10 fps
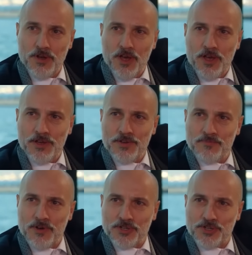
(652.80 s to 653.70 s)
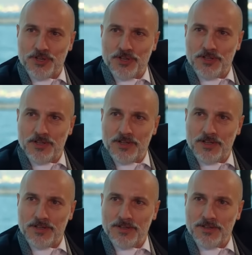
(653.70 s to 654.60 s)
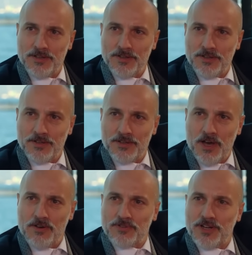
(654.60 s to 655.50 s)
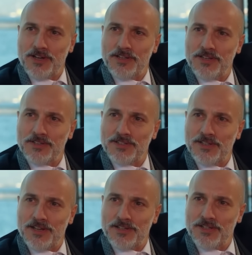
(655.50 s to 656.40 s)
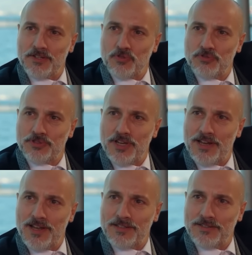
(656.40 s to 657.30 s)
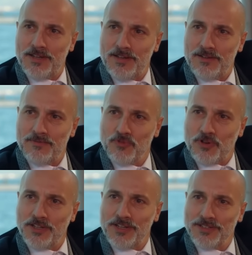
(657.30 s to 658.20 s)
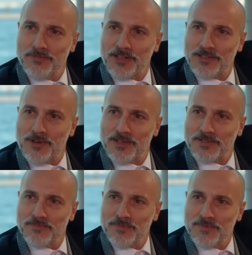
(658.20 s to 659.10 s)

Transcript: Ey maşallah. Ya o Karadenizliler inat olur derlerdi de bu kadarını beklemezdim.